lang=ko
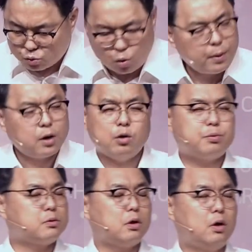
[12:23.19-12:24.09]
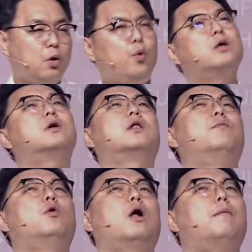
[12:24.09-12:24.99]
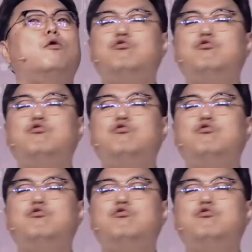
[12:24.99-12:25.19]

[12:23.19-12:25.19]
소망이 없어. 왜 사나 몰라. 막